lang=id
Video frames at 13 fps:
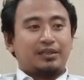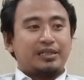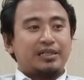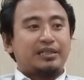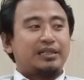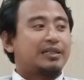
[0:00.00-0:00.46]

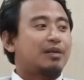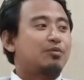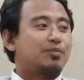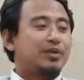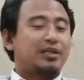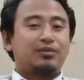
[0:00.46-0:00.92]

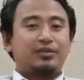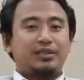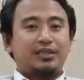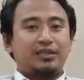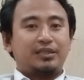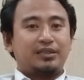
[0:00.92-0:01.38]
dihentikan mobil itu
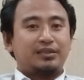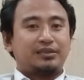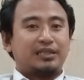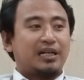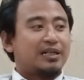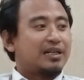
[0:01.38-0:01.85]
di
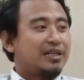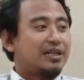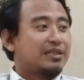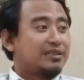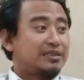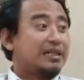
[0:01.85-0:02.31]
jalan
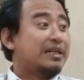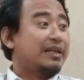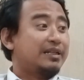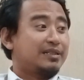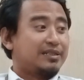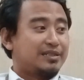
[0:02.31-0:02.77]
raya
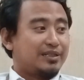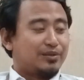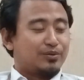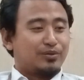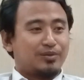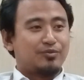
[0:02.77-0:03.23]
Jengeng di situ.
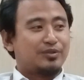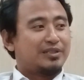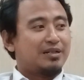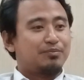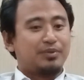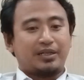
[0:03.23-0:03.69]
Kemudian
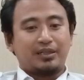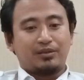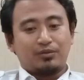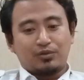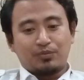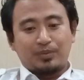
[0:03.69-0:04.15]

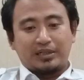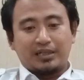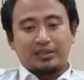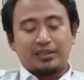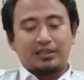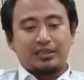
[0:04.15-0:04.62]
begitu
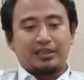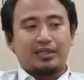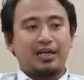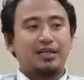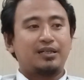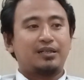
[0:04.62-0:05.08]
sopirnya
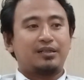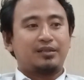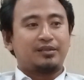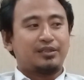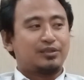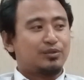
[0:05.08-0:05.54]
dihentikan,
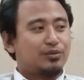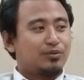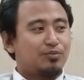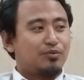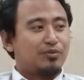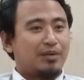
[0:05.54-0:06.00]
disuruh
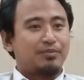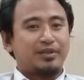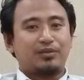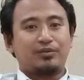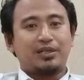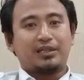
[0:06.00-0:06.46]
buka
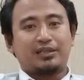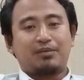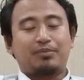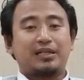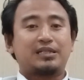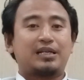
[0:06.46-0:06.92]
pintunya kita
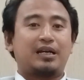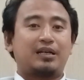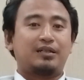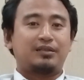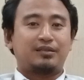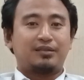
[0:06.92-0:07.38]
periksa.
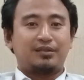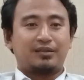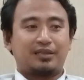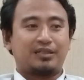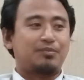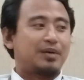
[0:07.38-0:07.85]

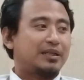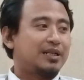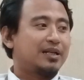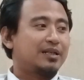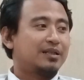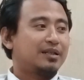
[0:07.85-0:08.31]

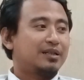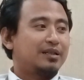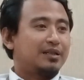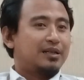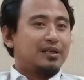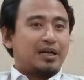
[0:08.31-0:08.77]
Kedapatan
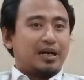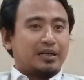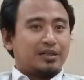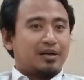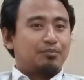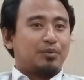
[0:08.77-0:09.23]

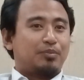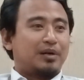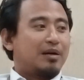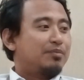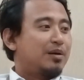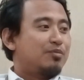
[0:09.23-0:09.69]
ada
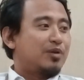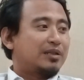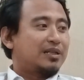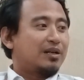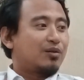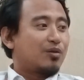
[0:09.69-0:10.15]
beberapa
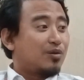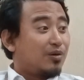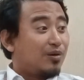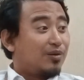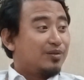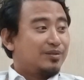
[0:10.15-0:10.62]
yang
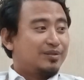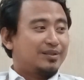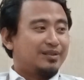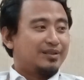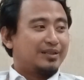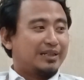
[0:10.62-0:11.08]
rokok
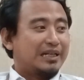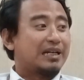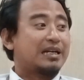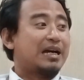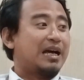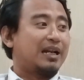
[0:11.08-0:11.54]

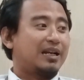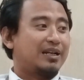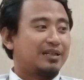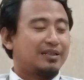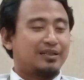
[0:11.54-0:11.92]
ilegal